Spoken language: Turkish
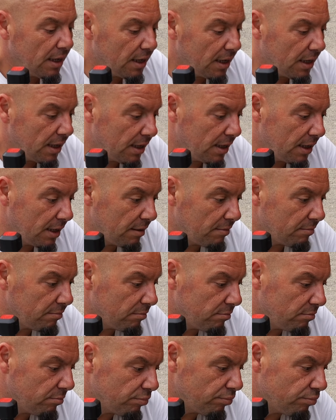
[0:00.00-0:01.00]
E,
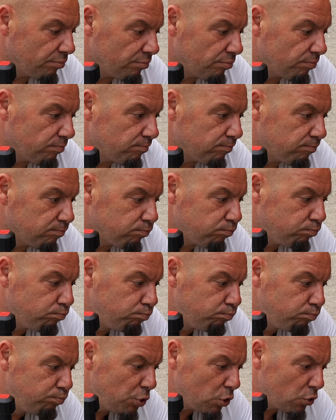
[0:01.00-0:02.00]

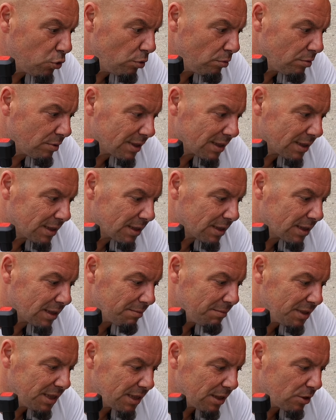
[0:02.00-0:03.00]
bütün
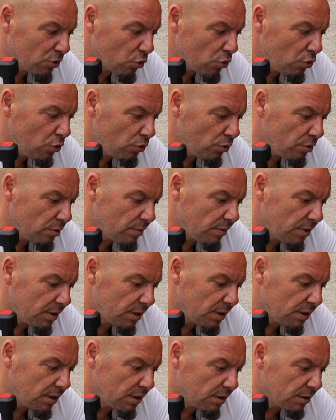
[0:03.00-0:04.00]
stabilizatörün e,